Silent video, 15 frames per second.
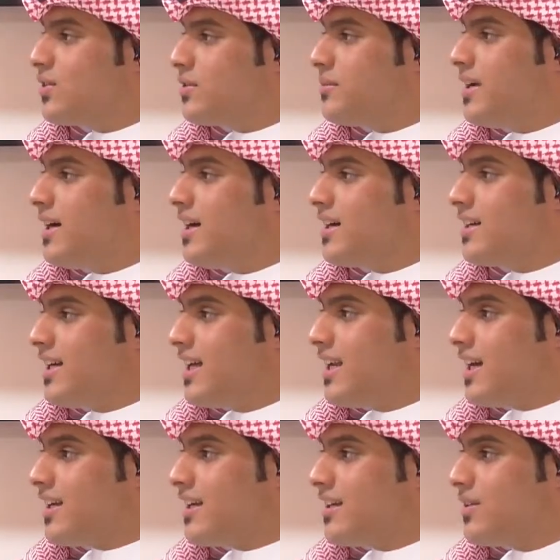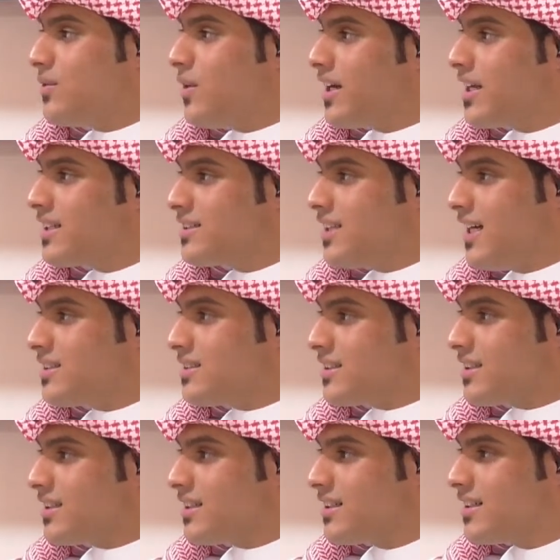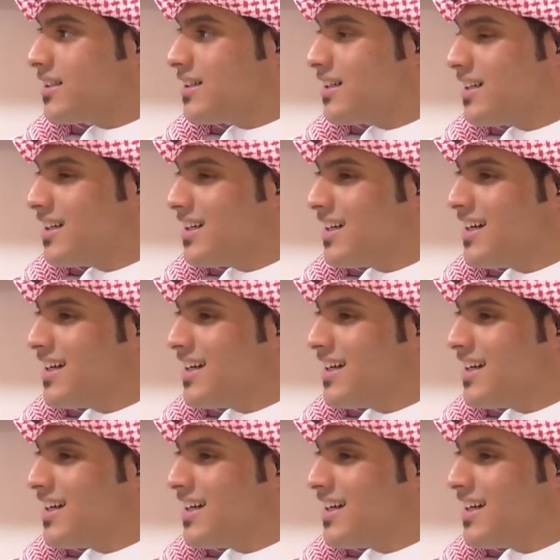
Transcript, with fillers: اكون معاك حلال إيه، وانا نعم. قطعتك أه